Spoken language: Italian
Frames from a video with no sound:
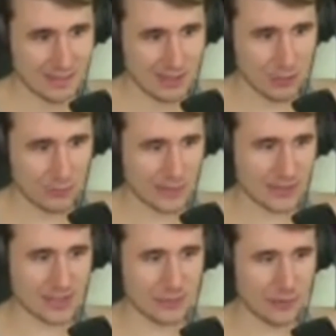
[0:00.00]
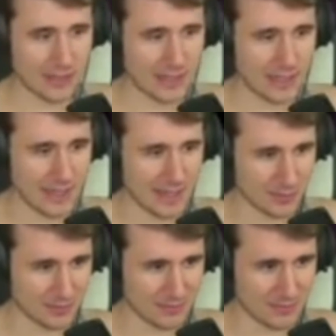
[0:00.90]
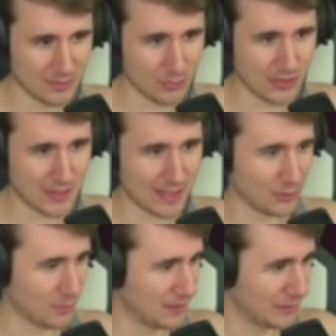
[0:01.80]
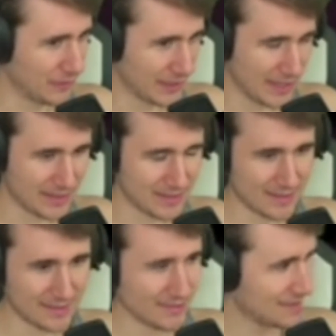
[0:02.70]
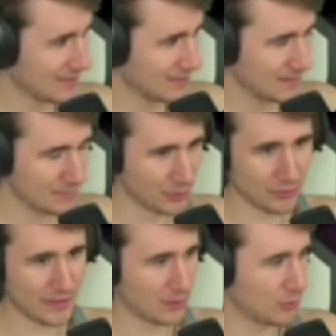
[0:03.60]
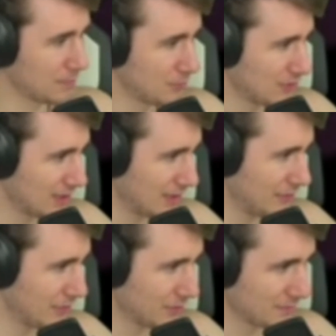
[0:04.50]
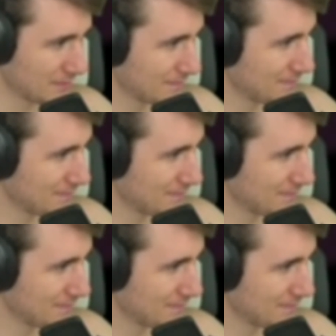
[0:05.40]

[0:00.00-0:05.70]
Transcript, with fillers: Cioè, farà schifo anche lì, eh. Non, non ci sarà troppa differenza. Però farà ancora più schifo.